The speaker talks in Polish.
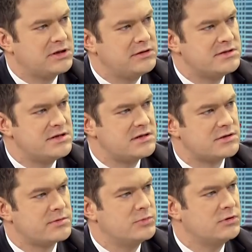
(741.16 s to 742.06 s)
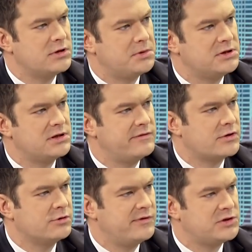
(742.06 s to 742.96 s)
te decyzje, że były one podjęte w
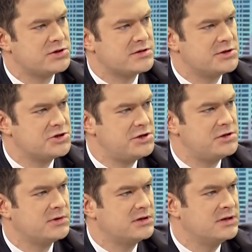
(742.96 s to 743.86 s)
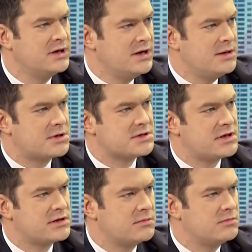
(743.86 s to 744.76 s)
roku 2003, gdy
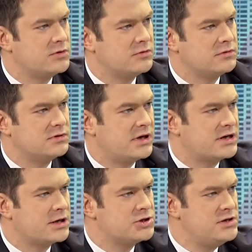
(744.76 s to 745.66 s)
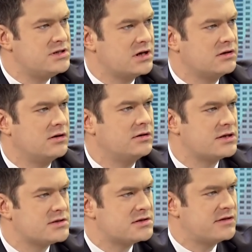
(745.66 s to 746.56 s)
prezydentem był Lech Kaczyński, gdy ona
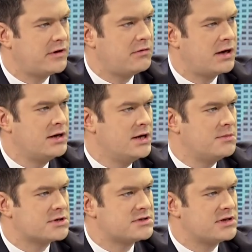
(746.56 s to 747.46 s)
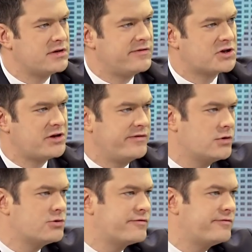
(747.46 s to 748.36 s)
zostawała prezydentem Warszawy,
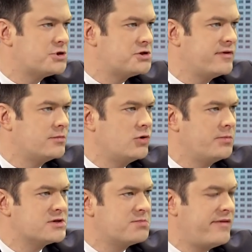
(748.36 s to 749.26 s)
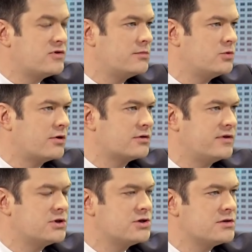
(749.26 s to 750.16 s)
to już właściwie było po sprawie, to był rok
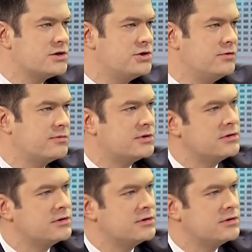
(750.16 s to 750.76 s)
2007.